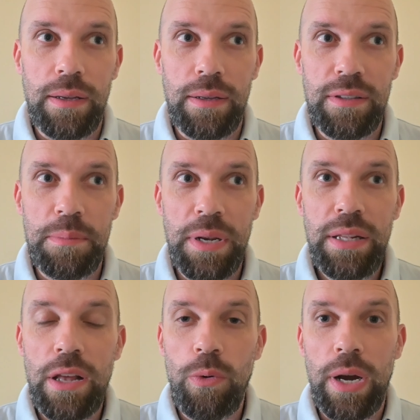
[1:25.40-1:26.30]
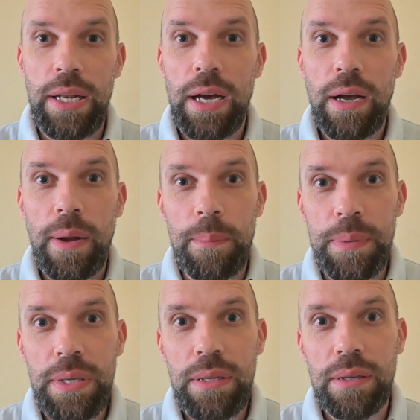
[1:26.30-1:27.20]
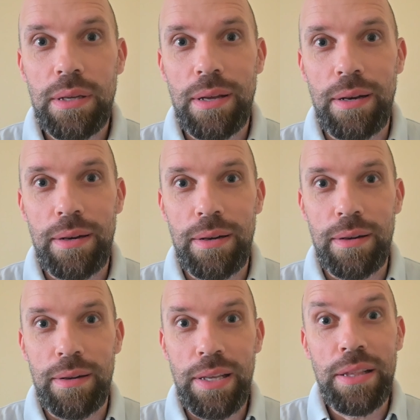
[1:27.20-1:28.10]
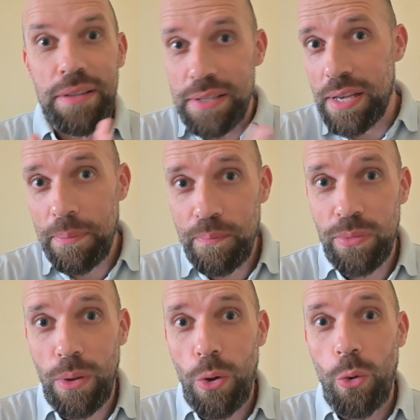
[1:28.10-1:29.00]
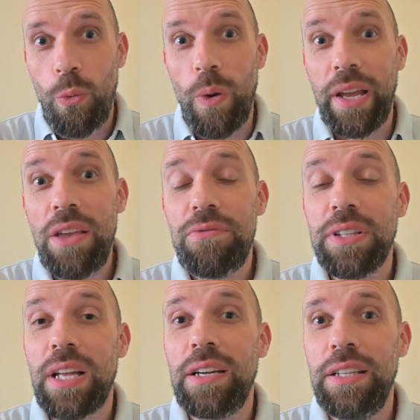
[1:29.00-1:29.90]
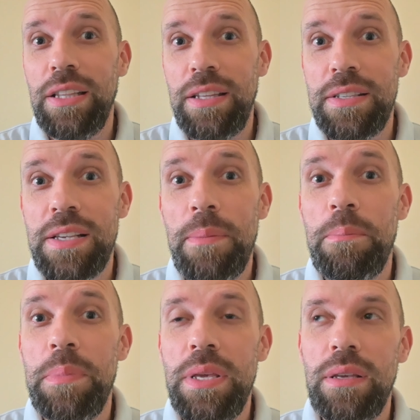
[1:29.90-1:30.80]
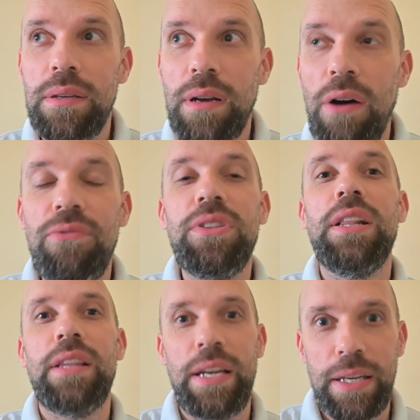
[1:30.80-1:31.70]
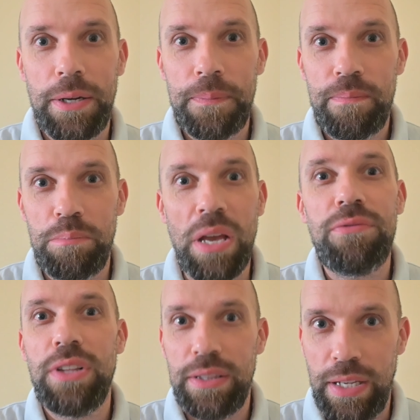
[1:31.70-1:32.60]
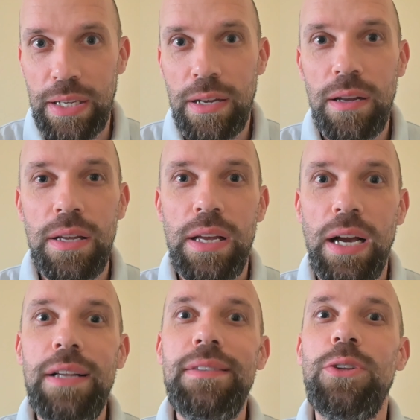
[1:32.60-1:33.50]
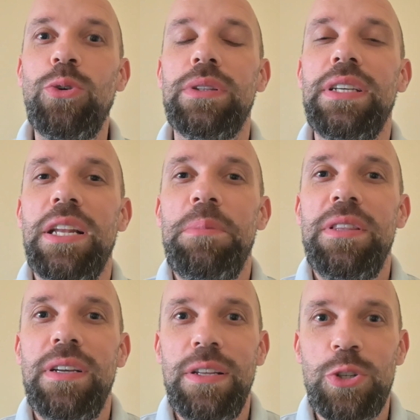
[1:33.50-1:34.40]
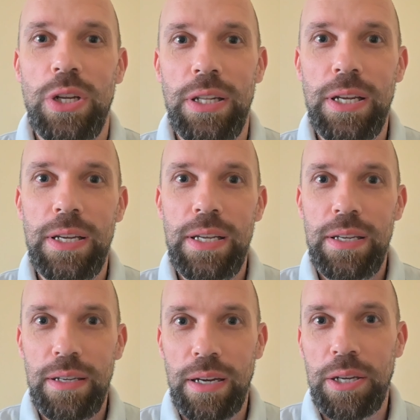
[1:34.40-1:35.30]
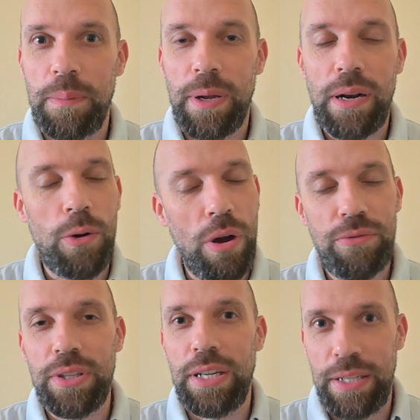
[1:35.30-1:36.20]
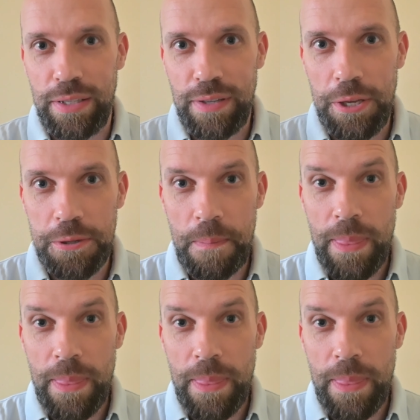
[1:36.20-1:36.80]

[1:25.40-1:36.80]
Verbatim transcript: تمرين له علاقه بالالتزام وكيف نرى الالتزام افضل طريقه بافضل طريقه حتى تعطينا مثال ان شاء الله اكبر او افضل النتائج.